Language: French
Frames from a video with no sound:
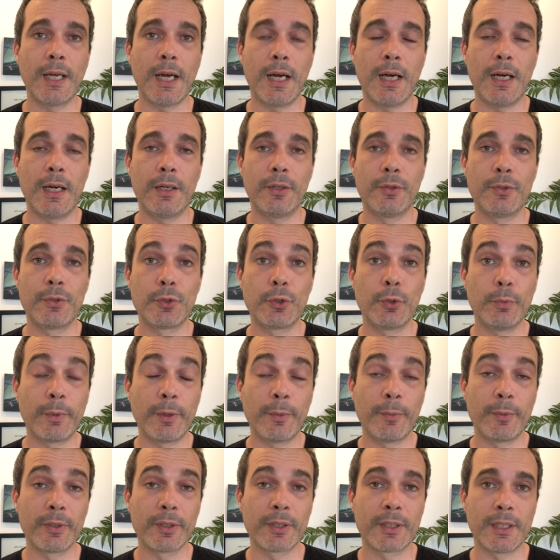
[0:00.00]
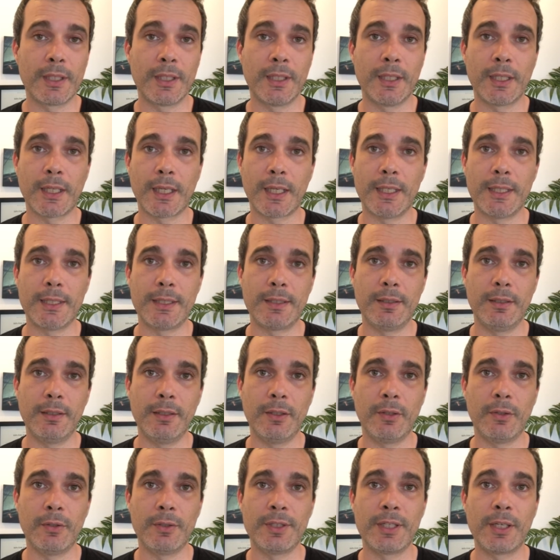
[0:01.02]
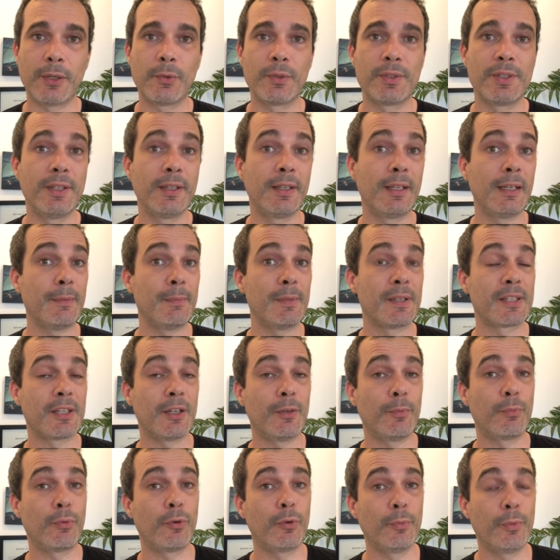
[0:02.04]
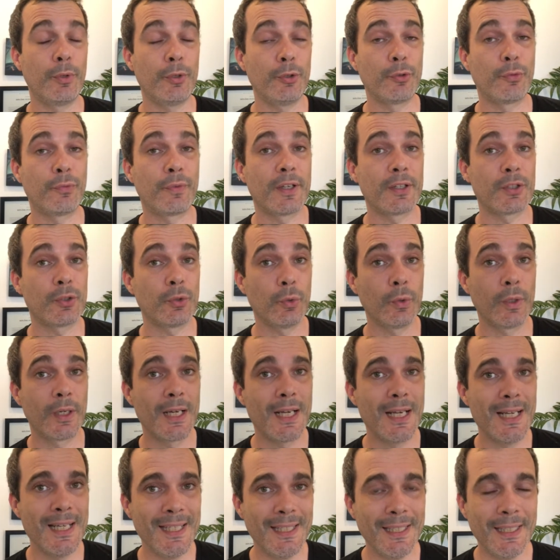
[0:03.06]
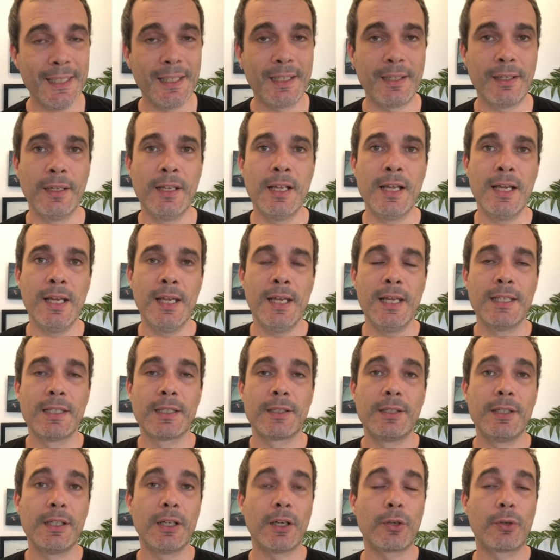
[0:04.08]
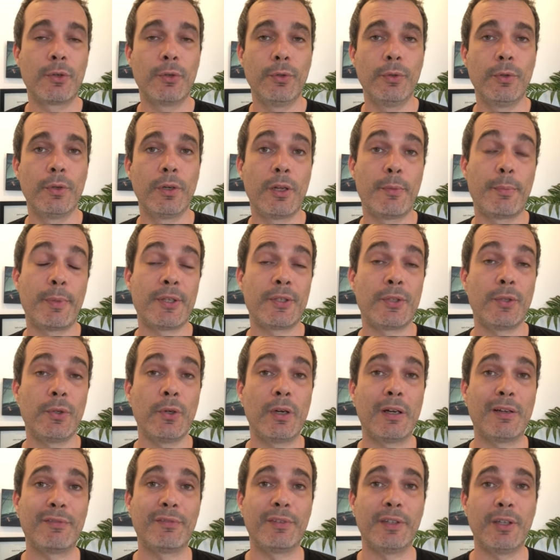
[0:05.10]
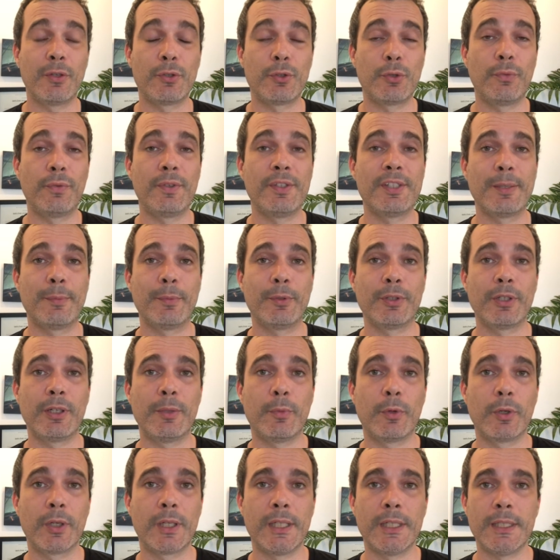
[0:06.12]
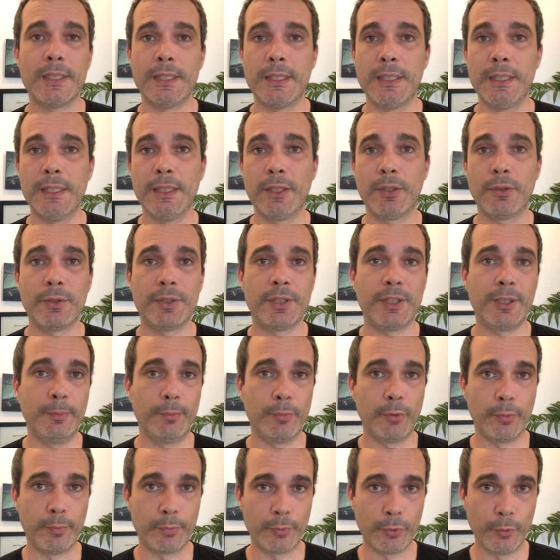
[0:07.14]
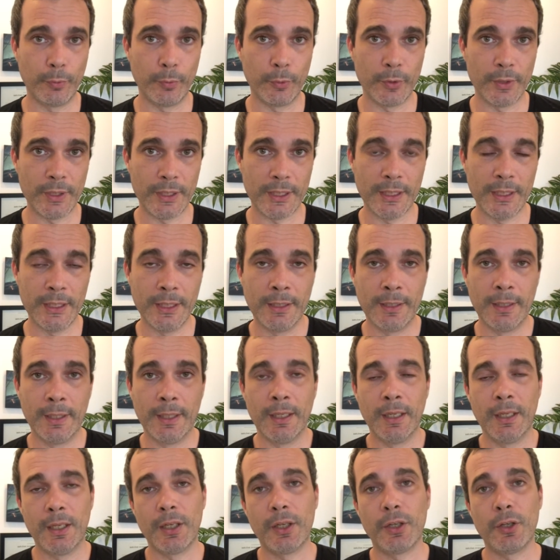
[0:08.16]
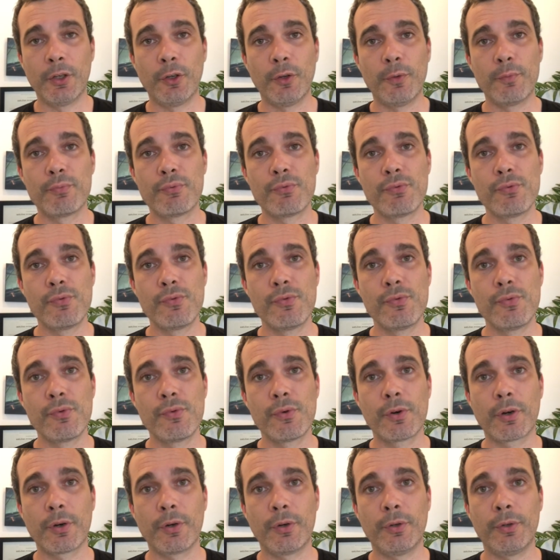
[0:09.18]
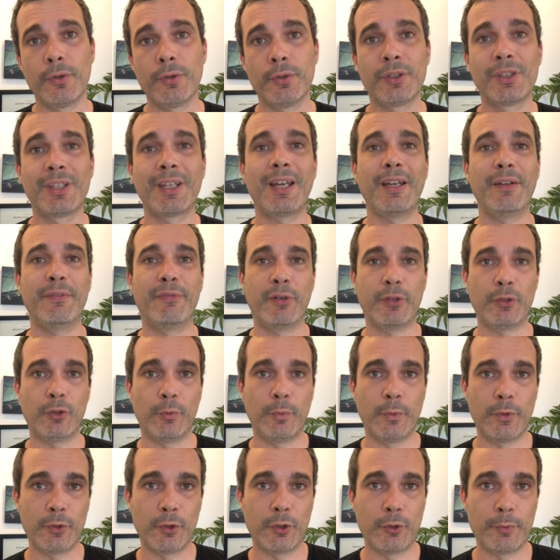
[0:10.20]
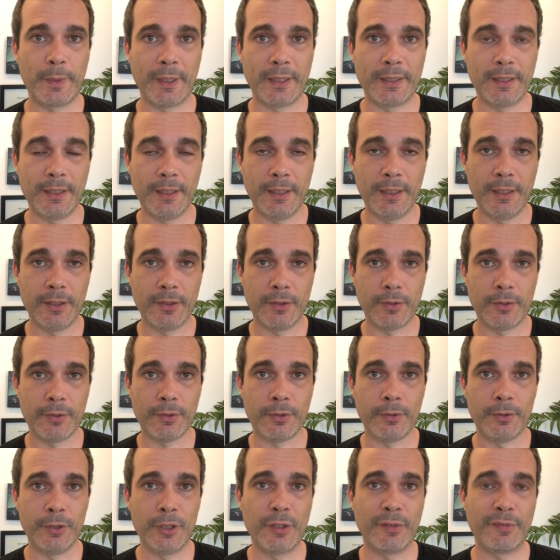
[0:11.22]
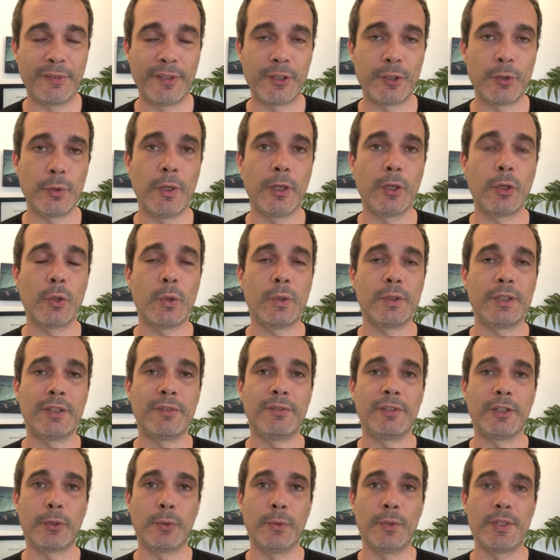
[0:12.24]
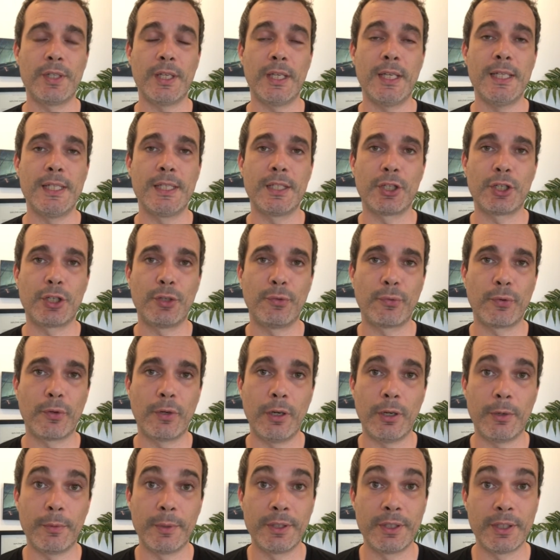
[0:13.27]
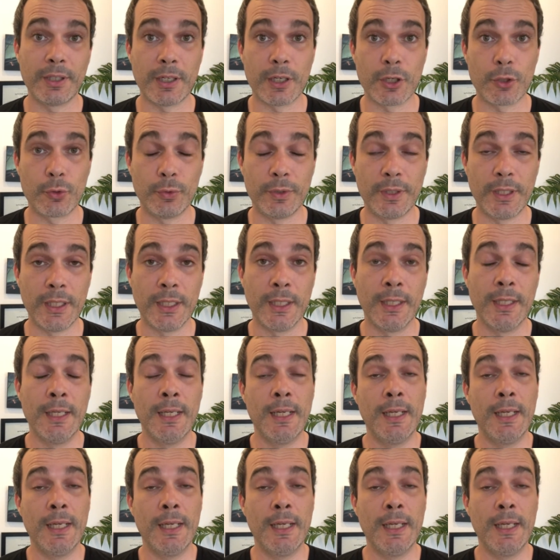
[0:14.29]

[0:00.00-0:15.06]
cas supplémentaires aient été diagnostiqués, mais simplement de façon clinique. C'est-à-dire que les patients avaient suffisamment d'éléments cliniques, type pneumonie, euh, pour euh, très fortement suspecter euh, une infection à coronavirus, et ces chiffres-là ont été rajoutés.